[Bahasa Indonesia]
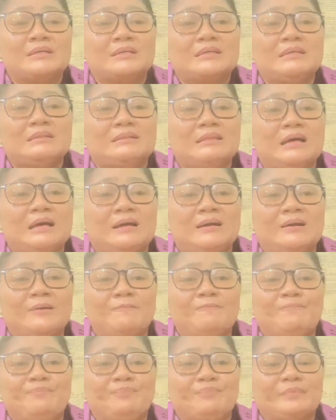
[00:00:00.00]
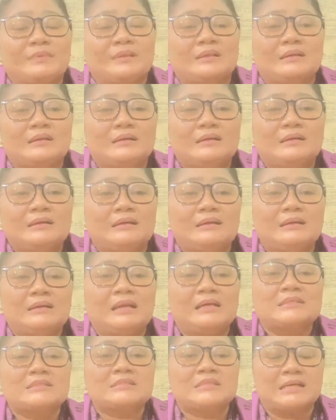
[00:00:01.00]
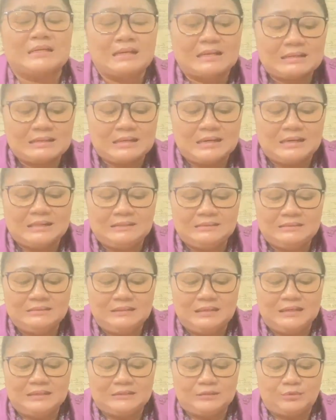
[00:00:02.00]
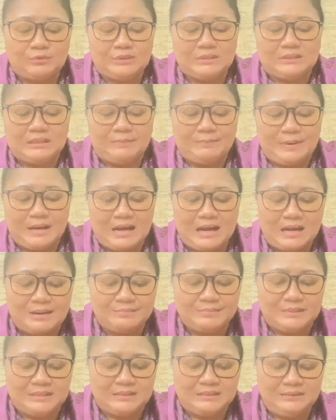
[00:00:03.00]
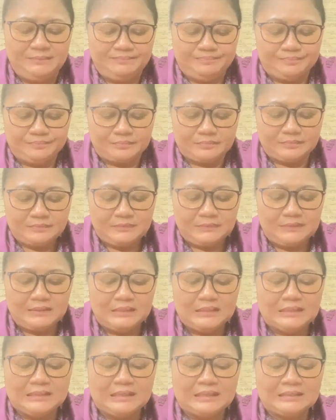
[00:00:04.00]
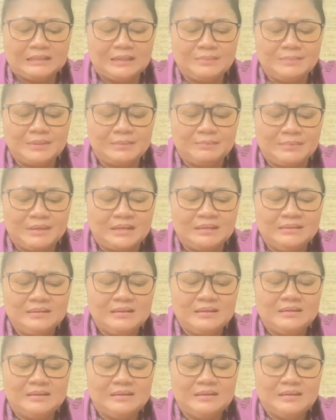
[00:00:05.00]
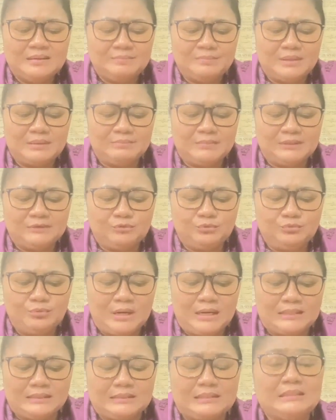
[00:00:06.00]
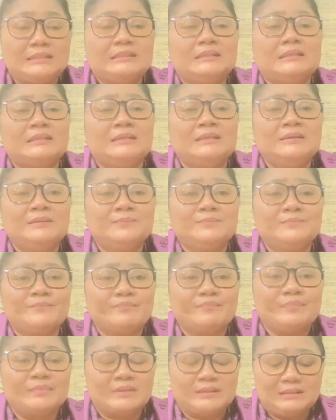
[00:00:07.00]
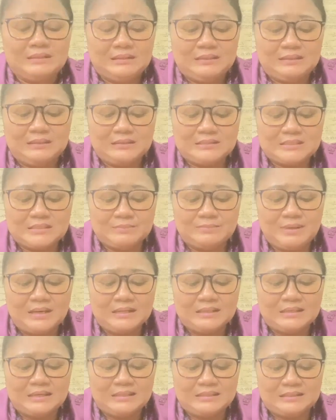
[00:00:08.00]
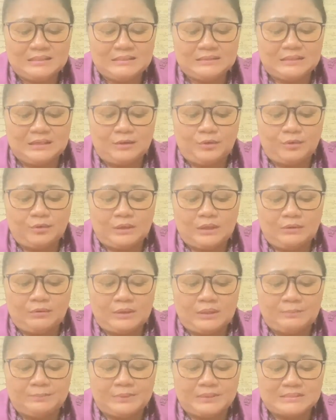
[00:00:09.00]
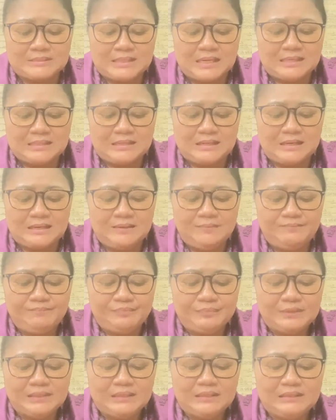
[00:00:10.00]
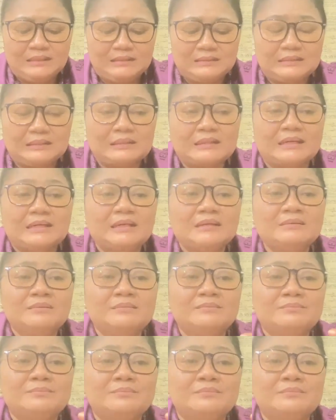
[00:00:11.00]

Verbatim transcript: kita laksanakan atau kita pahami karena memang firman Tuhan ini uh, sebagai kita orang-orang percaya terkadang